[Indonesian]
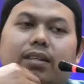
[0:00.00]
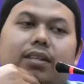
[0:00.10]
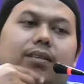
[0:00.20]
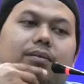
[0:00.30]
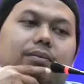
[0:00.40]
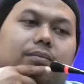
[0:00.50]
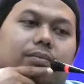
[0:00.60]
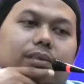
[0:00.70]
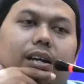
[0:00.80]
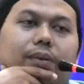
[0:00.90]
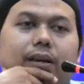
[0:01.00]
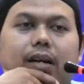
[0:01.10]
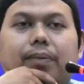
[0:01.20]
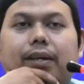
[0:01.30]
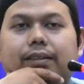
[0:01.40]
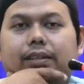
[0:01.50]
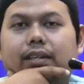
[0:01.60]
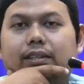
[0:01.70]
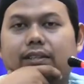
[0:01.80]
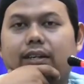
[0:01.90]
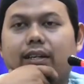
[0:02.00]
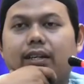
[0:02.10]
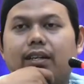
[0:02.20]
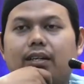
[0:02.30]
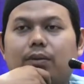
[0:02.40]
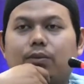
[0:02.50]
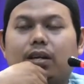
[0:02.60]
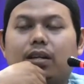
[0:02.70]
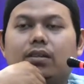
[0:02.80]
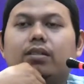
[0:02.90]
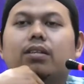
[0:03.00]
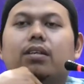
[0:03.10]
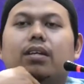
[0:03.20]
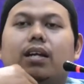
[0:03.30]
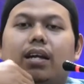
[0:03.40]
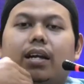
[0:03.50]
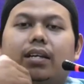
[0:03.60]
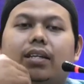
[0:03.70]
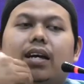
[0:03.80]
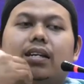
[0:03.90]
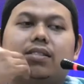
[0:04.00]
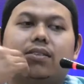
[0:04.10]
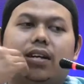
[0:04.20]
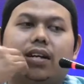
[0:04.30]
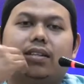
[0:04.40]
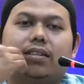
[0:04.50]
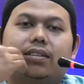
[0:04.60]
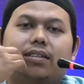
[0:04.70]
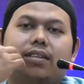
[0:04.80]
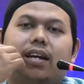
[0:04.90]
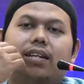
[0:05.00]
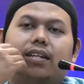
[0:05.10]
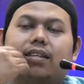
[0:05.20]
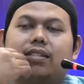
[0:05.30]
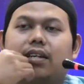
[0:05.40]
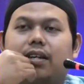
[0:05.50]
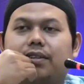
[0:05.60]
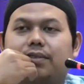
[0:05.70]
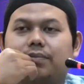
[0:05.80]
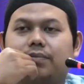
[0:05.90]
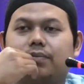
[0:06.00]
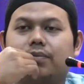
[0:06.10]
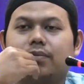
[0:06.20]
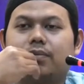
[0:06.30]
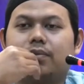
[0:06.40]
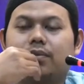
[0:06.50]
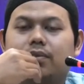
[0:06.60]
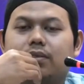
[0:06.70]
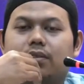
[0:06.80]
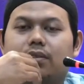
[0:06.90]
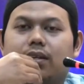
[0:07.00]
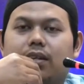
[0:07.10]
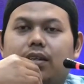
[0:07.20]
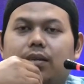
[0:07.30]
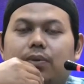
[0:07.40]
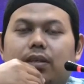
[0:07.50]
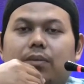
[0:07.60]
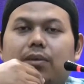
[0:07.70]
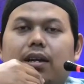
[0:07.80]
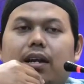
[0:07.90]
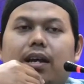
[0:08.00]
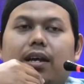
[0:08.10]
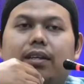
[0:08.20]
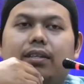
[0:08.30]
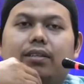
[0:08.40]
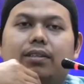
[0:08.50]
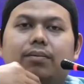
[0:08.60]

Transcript: ini tidak mengapa tidak tercela namun kalau lalai dari solat Nah ini yang tercela. Yang pertama lalai